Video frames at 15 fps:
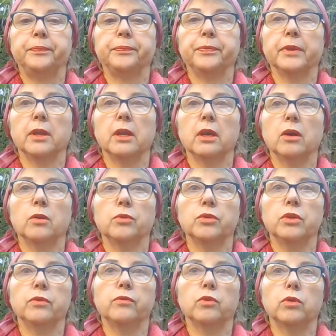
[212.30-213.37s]
у
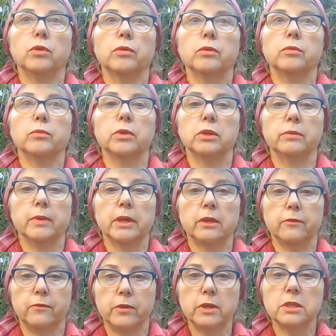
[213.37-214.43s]
него был
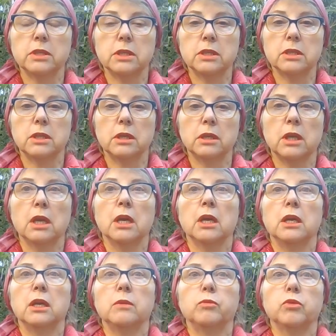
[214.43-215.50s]
манифест издан,
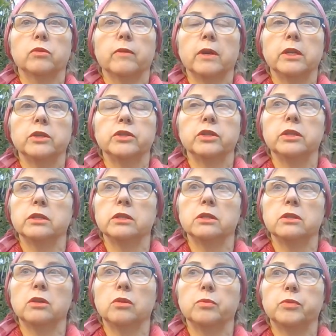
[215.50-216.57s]
и буквально через
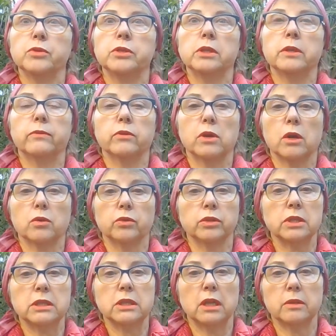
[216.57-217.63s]
неделю после того, как
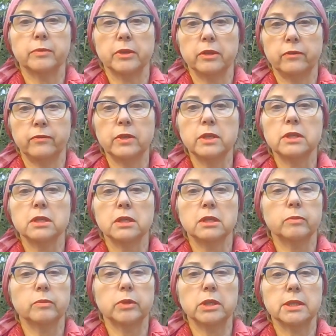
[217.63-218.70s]
он издал манифест,
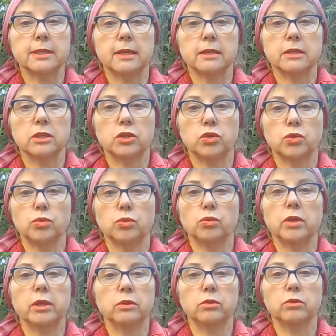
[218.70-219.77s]
где было сказано, что у
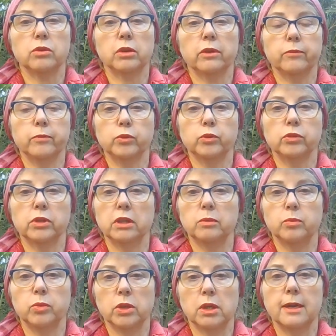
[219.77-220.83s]
ландлордов будут
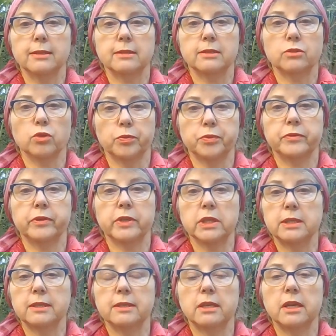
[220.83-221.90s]
отбирать
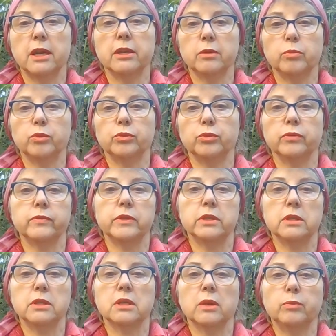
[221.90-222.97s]
собственность, если они будут
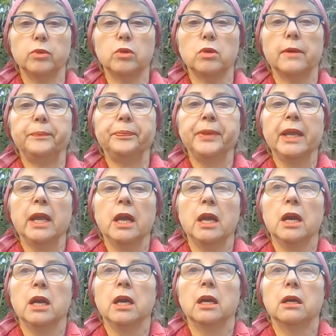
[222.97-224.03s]
вести себя плохо,
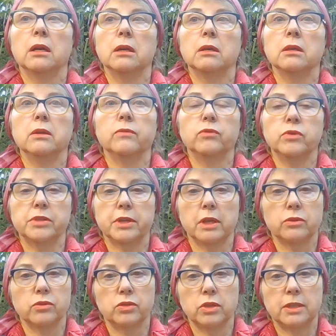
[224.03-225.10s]
э, его
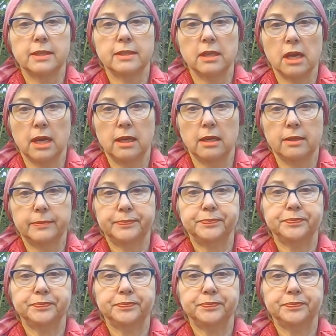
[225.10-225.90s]
сразу же сняли.